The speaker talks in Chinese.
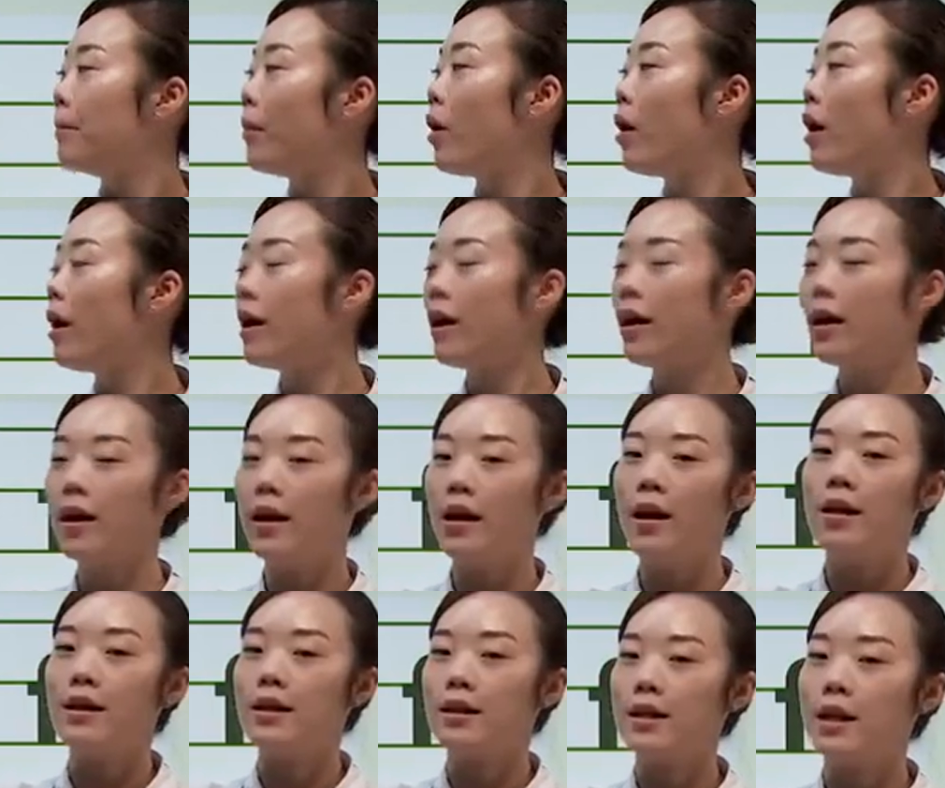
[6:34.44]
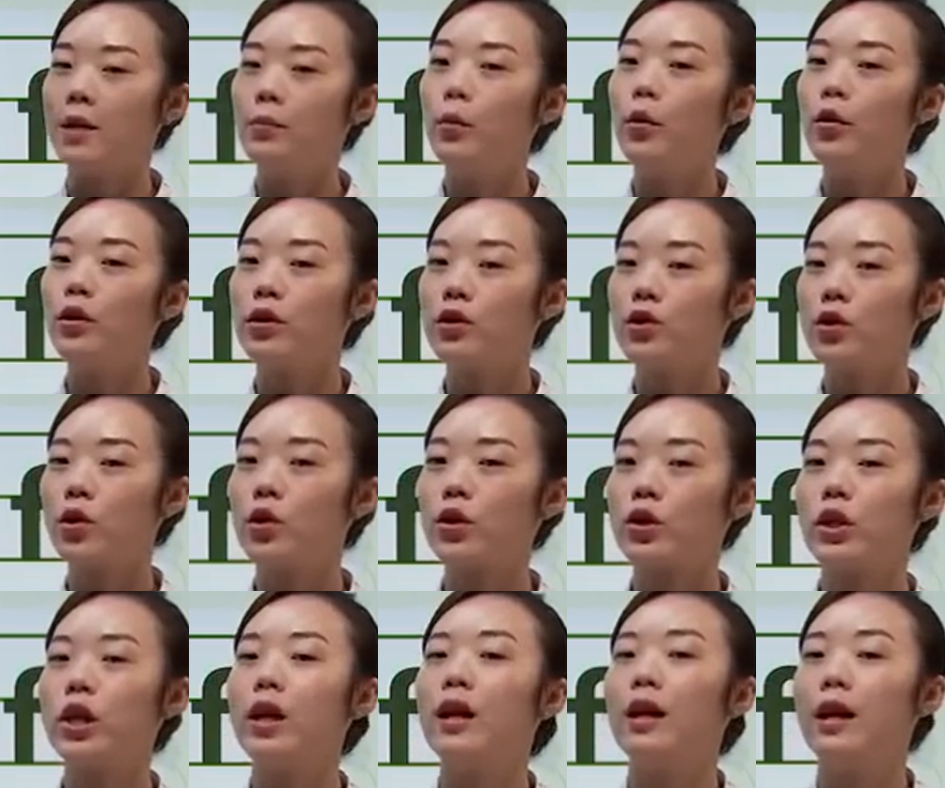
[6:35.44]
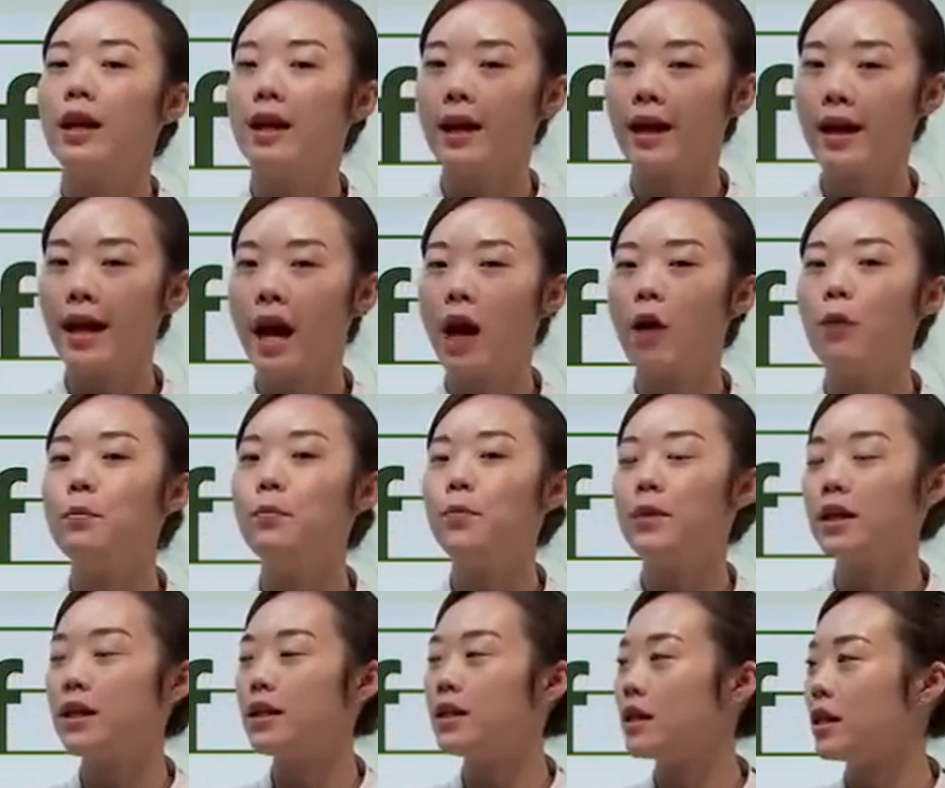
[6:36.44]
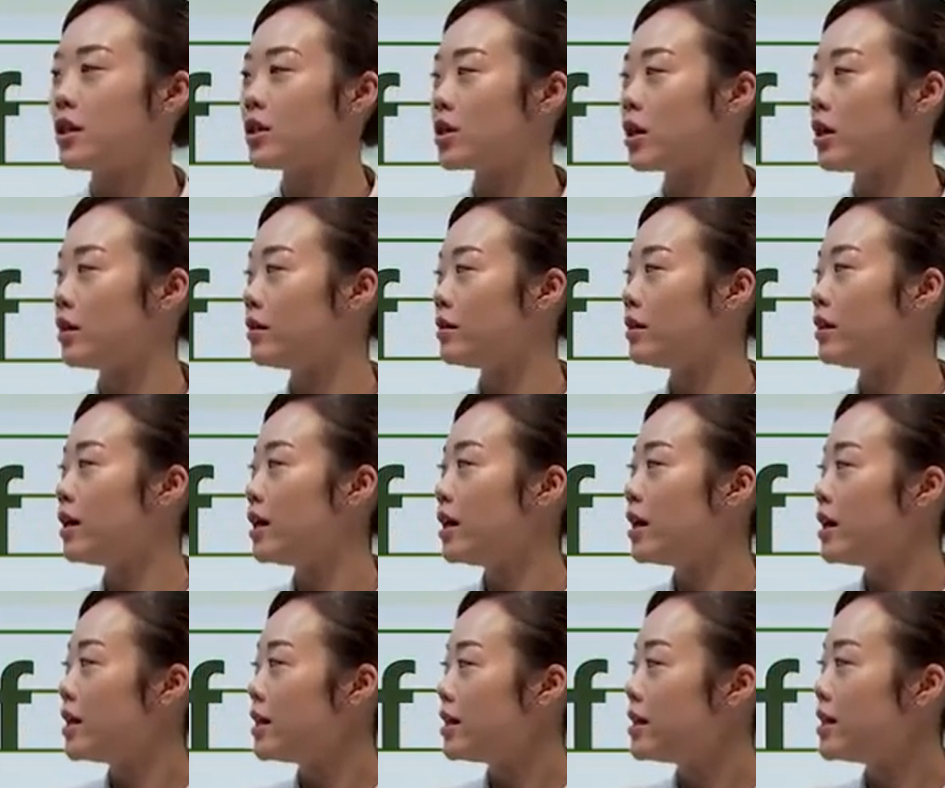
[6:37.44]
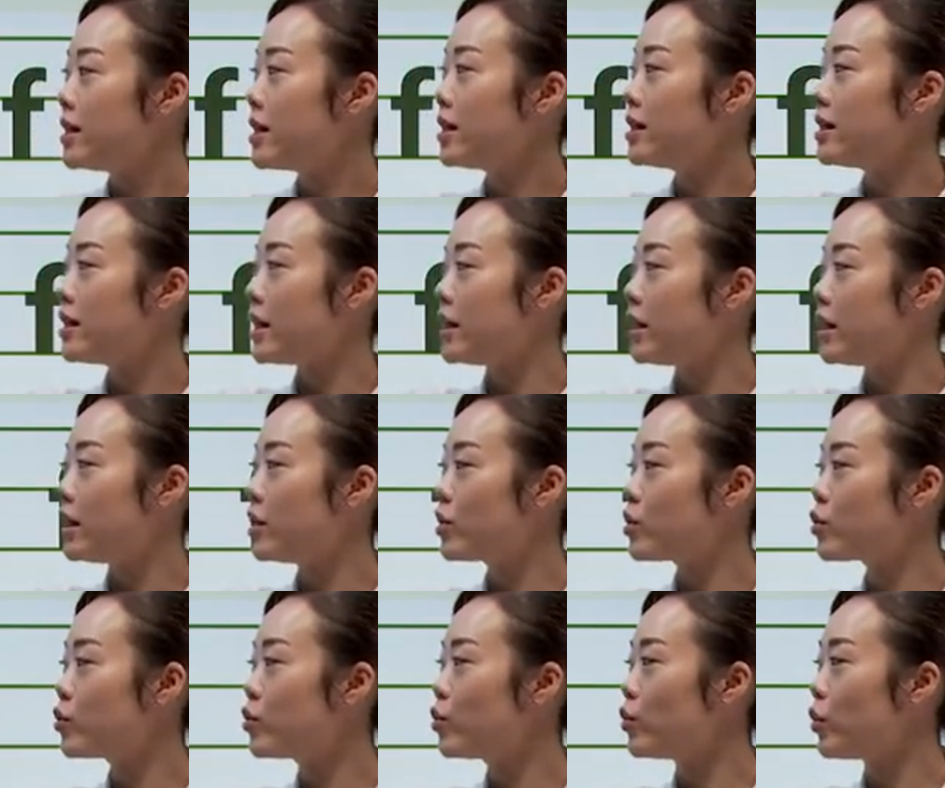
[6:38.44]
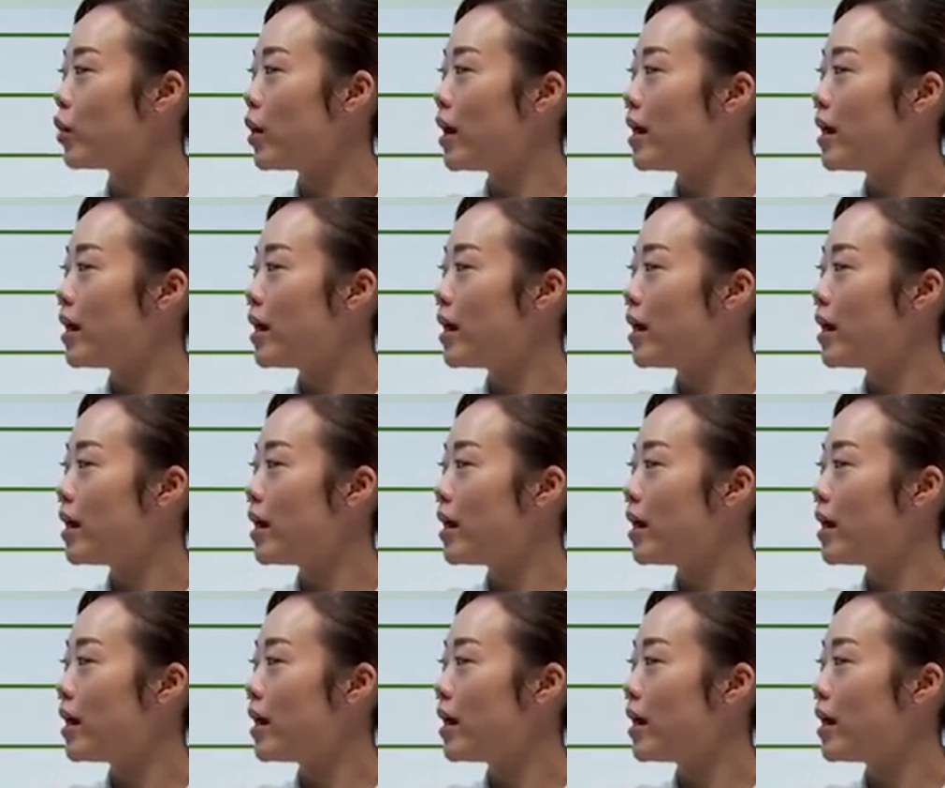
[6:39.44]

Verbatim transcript: b， 写 b 的时候是两笔写成，先写一个竖，